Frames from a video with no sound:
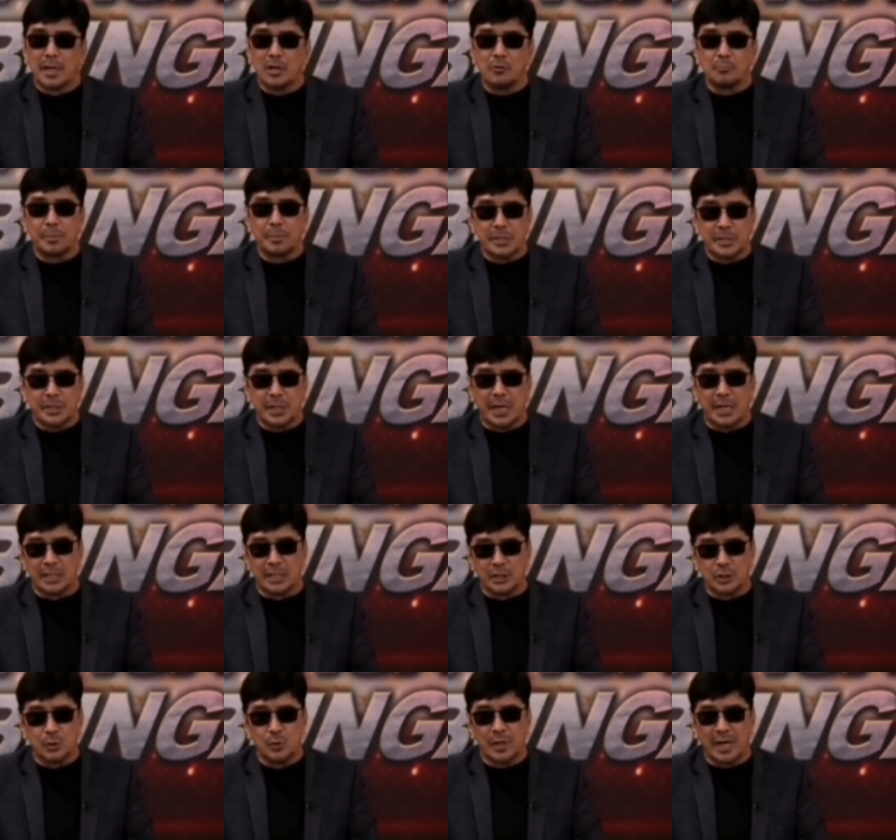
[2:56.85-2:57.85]
mga
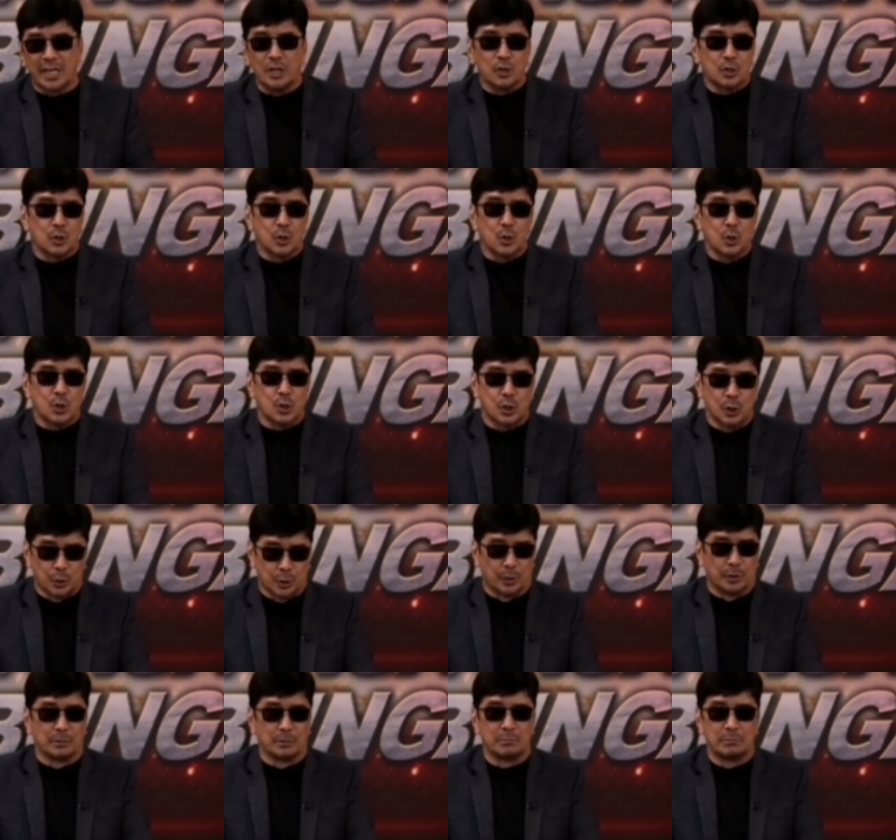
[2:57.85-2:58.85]
opisyales kung kayo
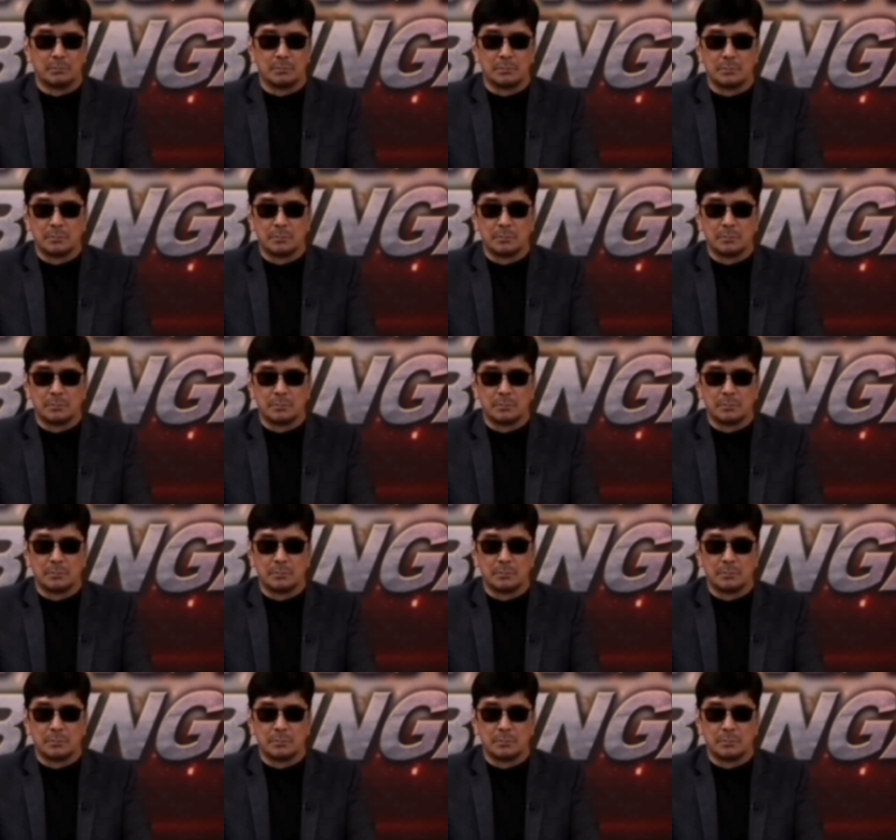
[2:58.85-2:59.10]
susunod.